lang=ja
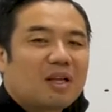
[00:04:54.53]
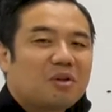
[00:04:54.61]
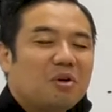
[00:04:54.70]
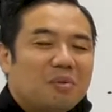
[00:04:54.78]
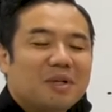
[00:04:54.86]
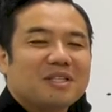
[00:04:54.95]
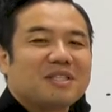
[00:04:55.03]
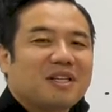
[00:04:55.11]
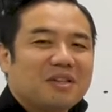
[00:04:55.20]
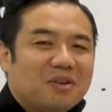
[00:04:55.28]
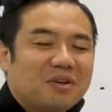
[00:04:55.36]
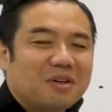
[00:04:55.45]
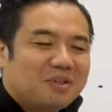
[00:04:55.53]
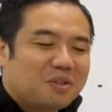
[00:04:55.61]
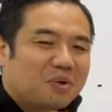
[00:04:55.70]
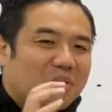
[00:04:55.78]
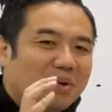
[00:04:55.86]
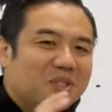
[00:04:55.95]
例えばですけど、そ
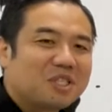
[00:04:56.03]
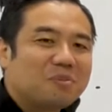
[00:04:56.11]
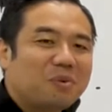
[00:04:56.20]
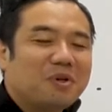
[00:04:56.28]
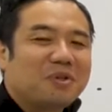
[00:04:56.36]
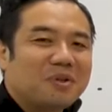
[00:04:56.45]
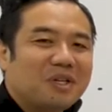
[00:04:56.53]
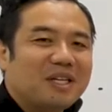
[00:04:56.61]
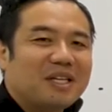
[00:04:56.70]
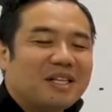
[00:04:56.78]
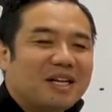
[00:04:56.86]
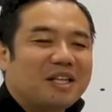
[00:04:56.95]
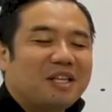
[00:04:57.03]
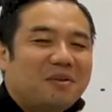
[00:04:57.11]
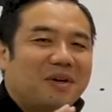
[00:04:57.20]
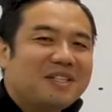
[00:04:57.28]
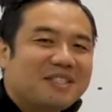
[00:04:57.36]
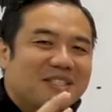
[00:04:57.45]
のコーチングポイントになんか
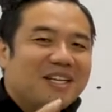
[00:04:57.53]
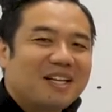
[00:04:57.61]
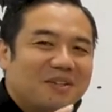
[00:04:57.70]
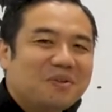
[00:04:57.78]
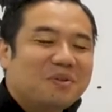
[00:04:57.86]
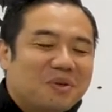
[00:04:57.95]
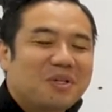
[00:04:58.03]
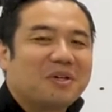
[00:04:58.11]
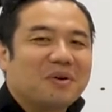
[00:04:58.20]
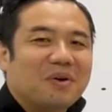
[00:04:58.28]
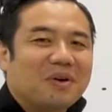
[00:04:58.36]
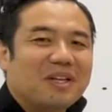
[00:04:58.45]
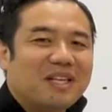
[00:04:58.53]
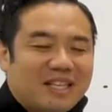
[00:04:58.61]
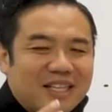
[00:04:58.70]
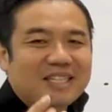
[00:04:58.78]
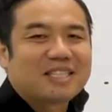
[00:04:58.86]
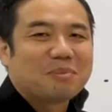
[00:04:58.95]
ディフェンス側の動きを入
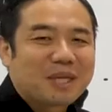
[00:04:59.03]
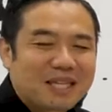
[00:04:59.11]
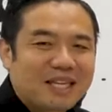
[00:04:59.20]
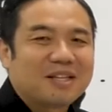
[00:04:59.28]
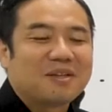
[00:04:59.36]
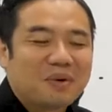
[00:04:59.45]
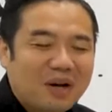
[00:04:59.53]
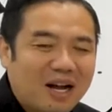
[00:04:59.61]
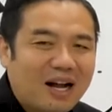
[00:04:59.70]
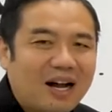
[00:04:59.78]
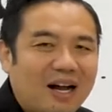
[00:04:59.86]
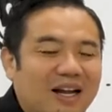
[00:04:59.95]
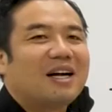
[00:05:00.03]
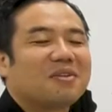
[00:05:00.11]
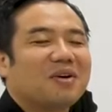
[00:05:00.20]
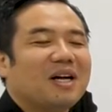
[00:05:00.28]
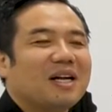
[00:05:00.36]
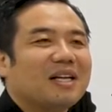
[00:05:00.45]
れてしまったりとか、あ
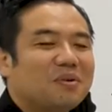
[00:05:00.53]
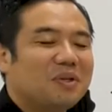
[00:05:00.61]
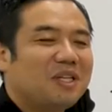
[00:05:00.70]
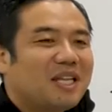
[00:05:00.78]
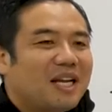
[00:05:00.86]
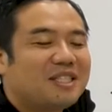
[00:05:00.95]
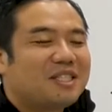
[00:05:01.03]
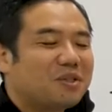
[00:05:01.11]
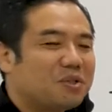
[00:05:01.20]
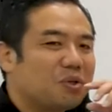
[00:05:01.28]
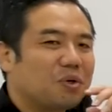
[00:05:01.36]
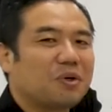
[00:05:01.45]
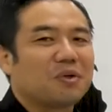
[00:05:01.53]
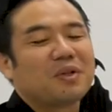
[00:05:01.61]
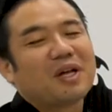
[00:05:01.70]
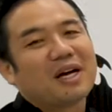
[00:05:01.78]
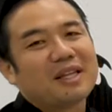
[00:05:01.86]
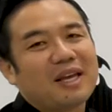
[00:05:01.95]
とは、この2対1という状況の
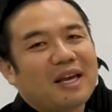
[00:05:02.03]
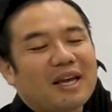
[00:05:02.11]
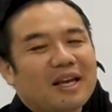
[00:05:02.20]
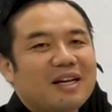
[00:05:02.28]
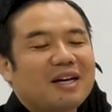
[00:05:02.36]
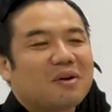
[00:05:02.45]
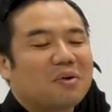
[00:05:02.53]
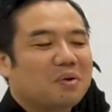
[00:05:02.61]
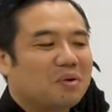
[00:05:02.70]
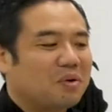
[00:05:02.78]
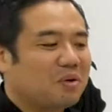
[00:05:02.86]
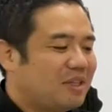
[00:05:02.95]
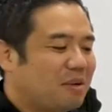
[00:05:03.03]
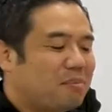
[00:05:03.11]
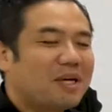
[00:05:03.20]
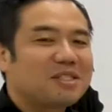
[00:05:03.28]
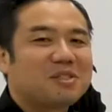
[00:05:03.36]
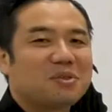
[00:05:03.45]
中で、なんかこのね、
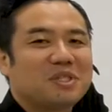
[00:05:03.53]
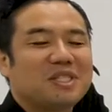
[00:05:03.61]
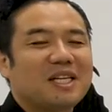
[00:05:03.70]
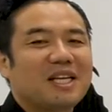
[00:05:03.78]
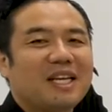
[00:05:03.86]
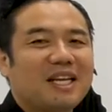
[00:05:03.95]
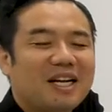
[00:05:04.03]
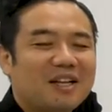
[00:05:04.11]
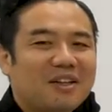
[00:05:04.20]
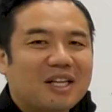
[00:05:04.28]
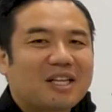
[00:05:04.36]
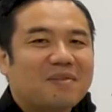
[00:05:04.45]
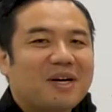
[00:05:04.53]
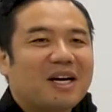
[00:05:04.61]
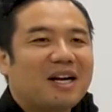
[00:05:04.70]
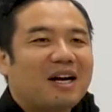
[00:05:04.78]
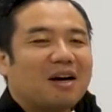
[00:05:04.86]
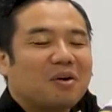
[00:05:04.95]
パスをしなきゃいけないう頭
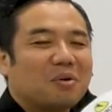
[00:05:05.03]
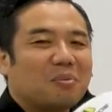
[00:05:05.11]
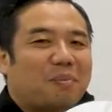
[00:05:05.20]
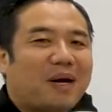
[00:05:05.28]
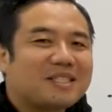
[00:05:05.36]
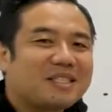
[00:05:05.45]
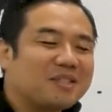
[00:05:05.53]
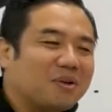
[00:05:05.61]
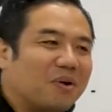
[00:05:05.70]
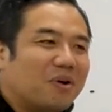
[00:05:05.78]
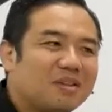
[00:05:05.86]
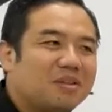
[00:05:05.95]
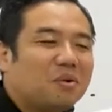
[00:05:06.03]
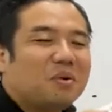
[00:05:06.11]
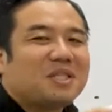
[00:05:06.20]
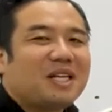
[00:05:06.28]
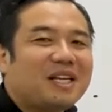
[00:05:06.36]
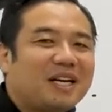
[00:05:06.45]
から、このパスの
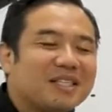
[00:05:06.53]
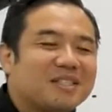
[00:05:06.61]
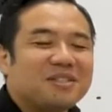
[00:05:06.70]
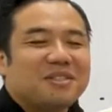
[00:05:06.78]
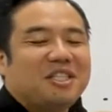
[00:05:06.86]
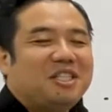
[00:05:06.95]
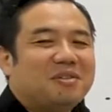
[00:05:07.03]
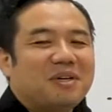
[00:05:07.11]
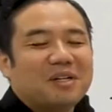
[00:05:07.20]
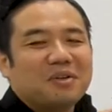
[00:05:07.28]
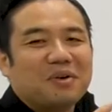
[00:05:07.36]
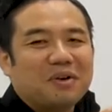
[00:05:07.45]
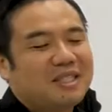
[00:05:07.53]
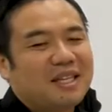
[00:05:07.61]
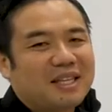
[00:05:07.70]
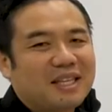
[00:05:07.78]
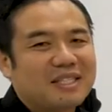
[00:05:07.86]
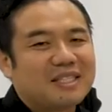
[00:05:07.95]
動作に関するキーワードを設
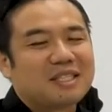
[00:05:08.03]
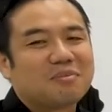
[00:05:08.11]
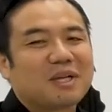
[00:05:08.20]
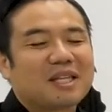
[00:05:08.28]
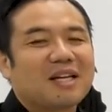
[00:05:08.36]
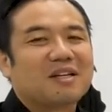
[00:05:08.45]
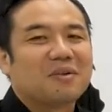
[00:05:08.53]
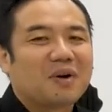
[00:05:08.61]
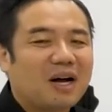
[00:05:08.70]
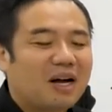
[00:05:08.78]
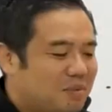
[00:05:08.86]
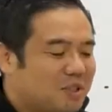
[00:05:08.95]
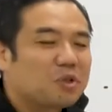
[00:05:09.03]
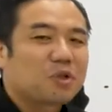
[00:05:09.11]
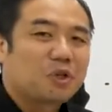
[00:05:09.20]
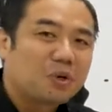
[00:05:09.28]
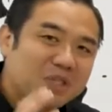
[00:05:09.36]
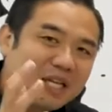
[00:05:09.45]
定してしまったりとか、まあ、ちょっと
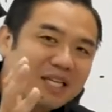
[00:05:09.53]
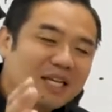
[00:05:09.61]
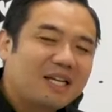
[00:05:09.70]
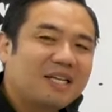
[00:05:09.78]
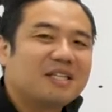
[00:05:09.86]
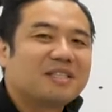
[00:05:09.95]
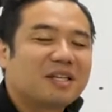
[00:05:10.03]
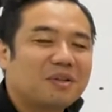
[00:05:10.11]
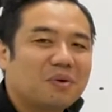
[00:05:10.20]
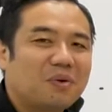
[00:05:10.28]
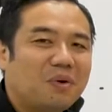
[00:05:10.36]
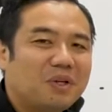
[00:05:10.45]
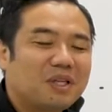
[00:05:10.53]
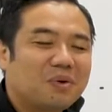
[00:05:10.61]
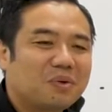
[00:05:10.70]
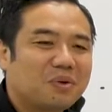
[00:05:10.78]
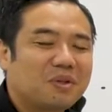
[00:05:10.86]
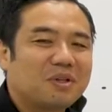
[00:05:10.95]
極端な例ですけど、こういった
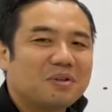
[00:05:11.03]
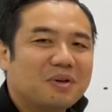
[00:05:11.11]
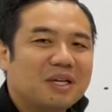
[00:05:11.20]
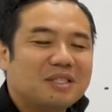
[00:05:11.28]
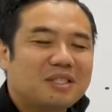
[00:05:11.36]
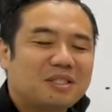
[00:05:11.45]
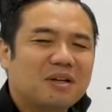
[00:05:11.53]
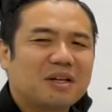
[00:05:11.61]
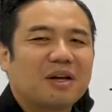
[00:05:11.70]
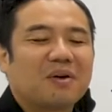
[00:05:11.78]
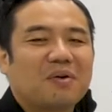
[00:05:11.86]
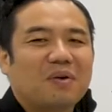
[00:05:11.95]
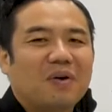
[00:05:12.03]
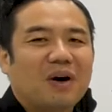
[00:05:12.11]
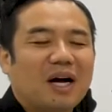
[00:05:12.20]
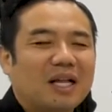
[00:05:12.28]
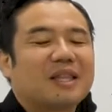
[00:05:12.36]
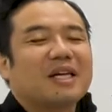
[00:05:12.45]
ことっていうのは実は結構
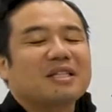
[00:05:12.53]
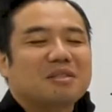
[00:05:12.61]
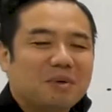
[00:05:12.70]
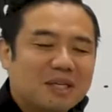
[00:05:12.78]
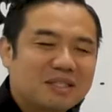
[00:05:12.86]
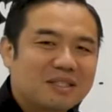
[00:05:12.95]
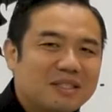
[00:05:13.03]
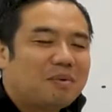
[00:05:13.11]
あったりします。